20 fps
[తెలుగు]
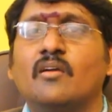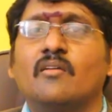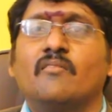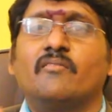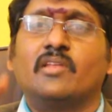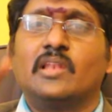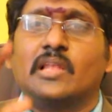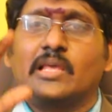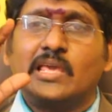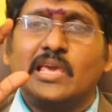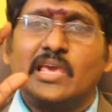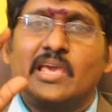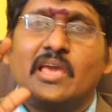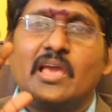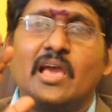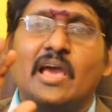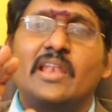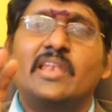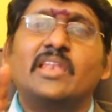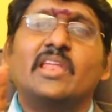వీళ్ళకే
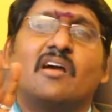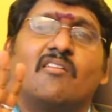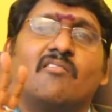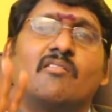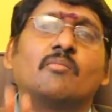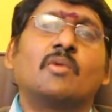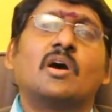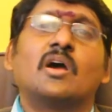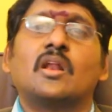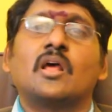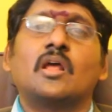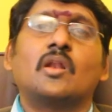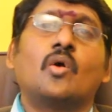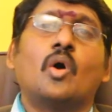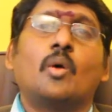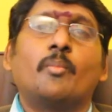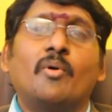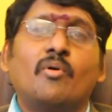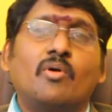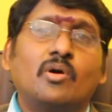అన్ని అవమానాలు
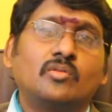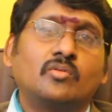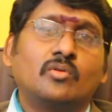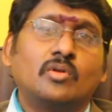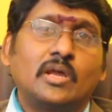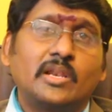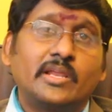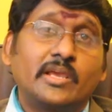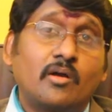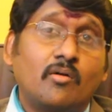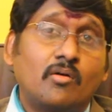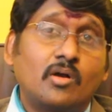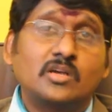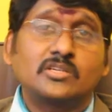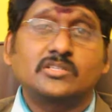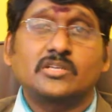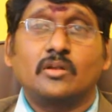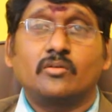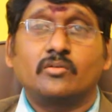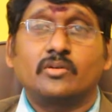అపవాదులు కలిగే
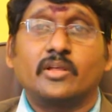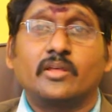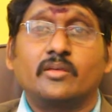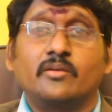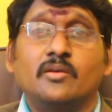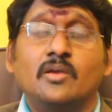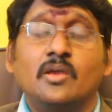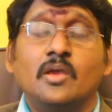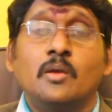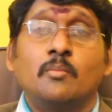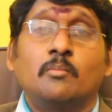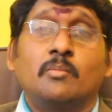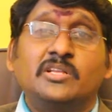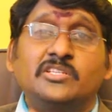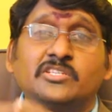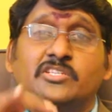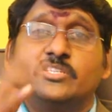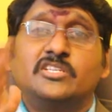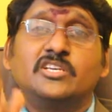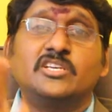అవకాశాలు ఉంటాయి
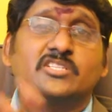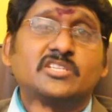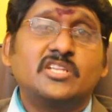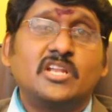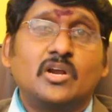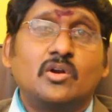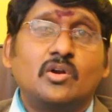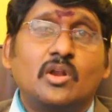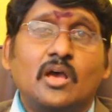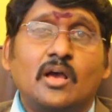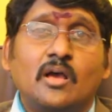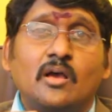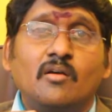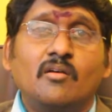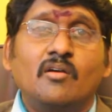మంచి చేసినా కూడా